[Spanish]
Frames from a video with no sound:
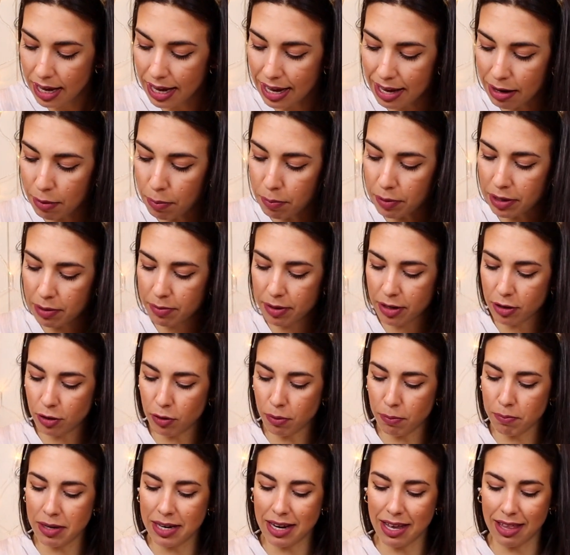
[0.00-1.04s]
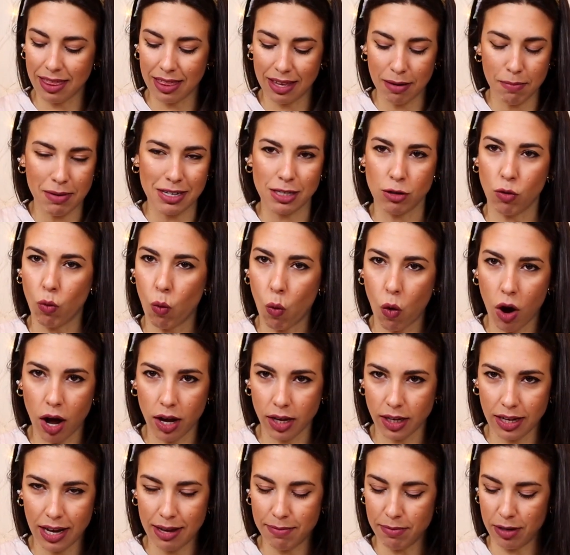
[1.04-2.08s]
El primero, mirad, el más
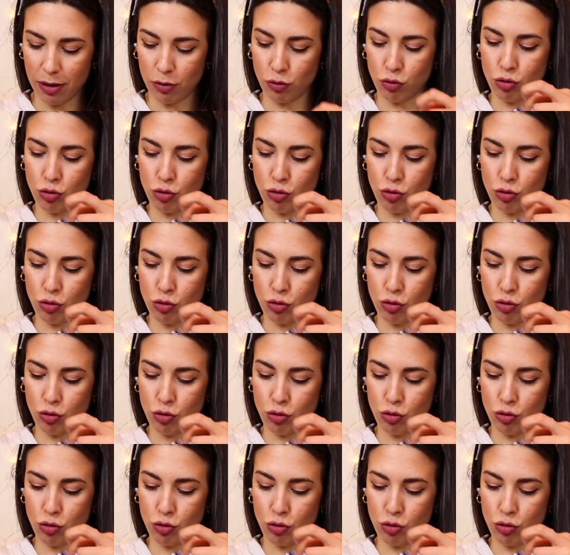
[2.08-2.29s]
guay, a mi